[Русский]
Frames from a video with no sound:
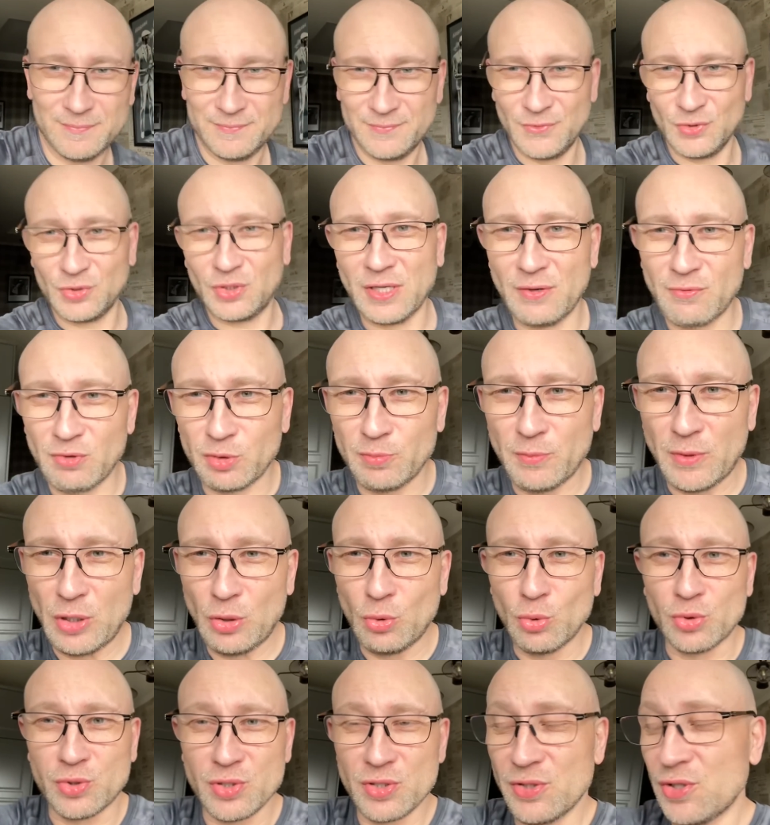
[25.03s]
Вот так вот мое
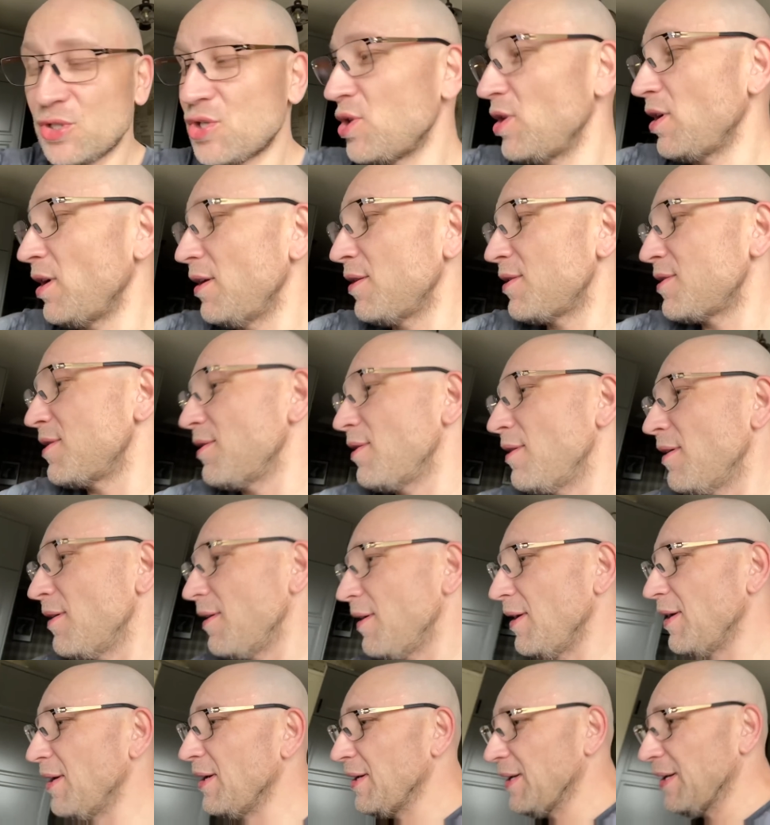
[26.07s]
утро начинается
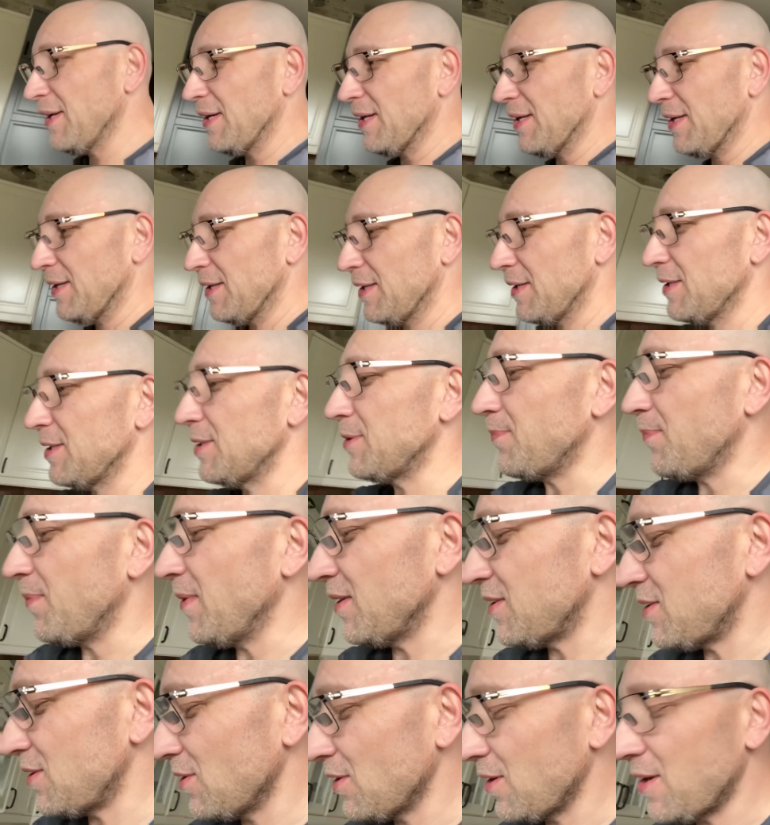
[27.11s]
с
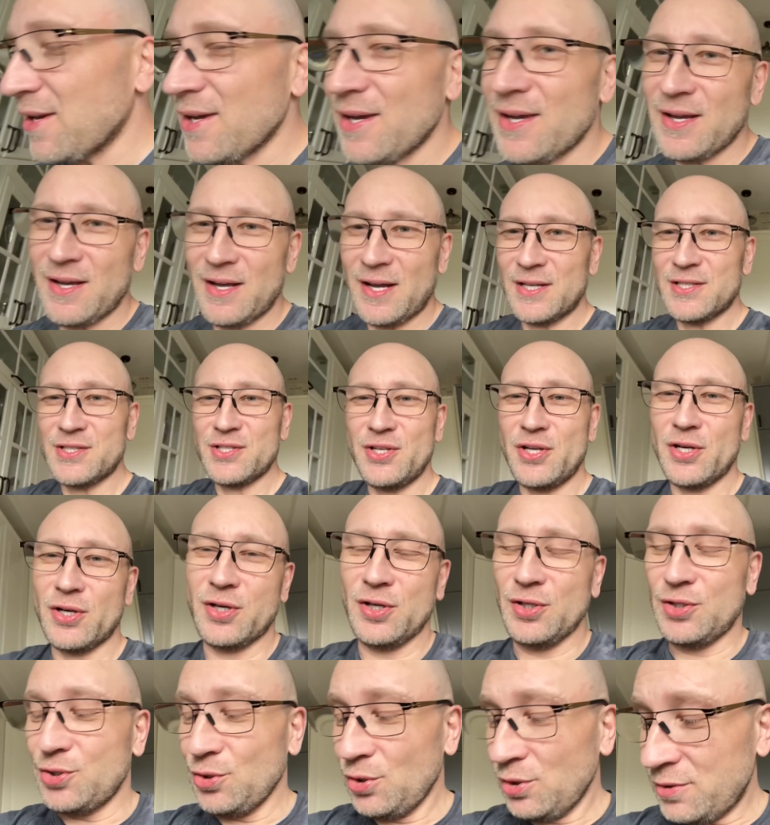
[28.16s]
песенки «А снег
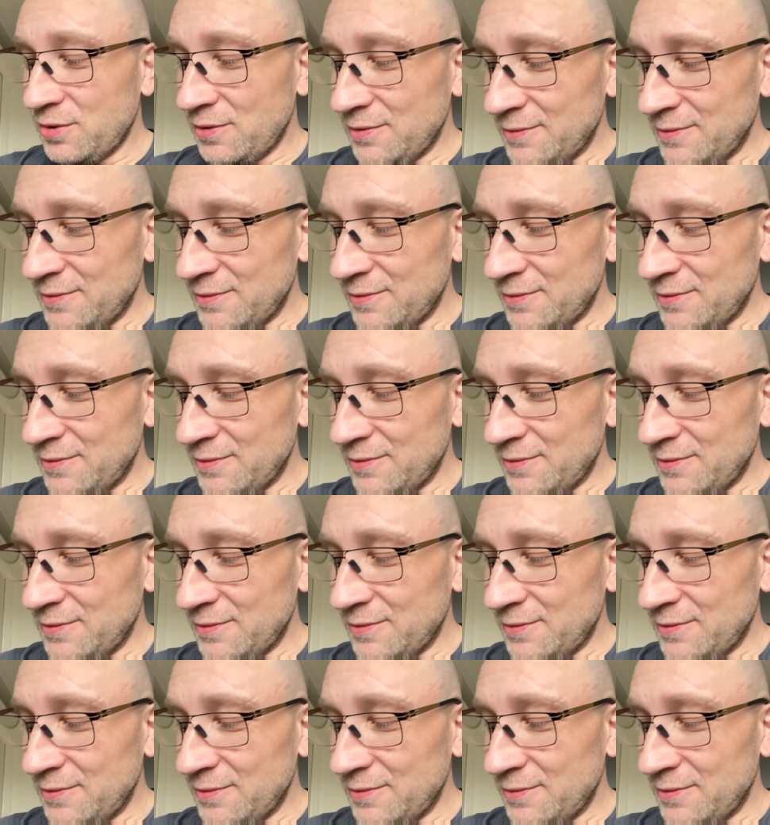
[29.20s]
идет»